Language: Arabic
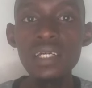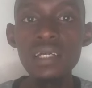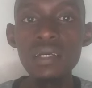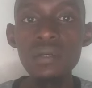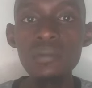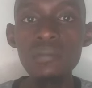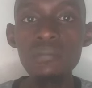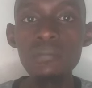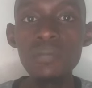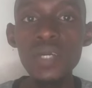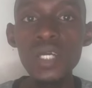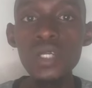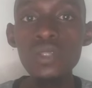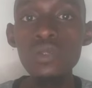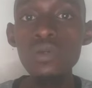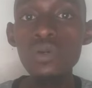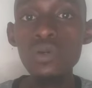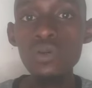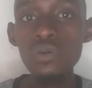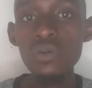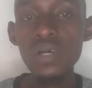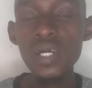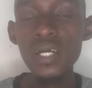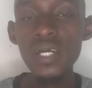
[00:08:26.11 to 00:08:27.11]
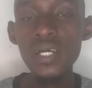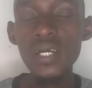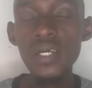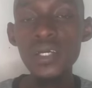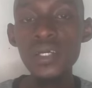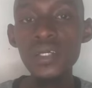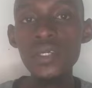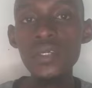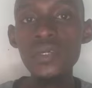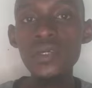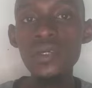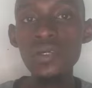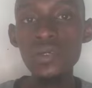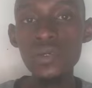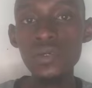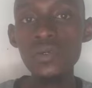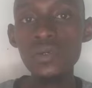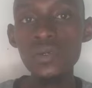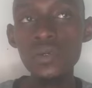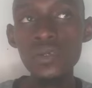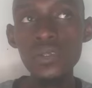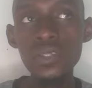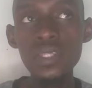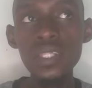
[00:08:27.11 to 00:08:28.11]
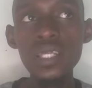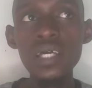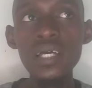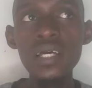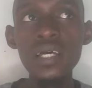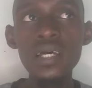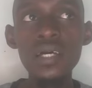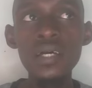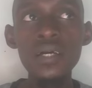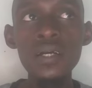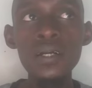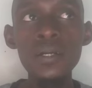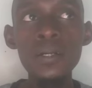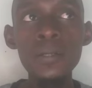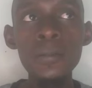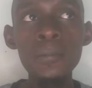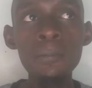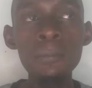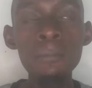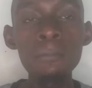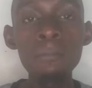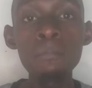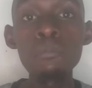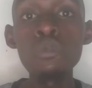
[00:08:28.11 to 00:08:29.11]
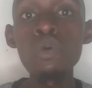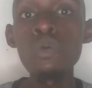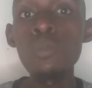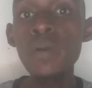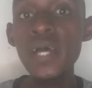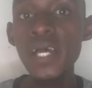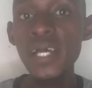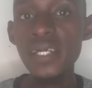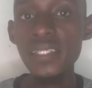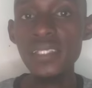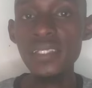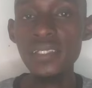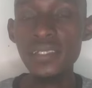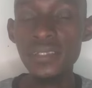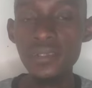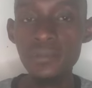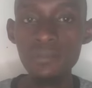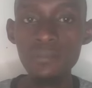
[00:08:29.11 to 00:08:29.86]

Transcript: بانه هو يكون آه مبادر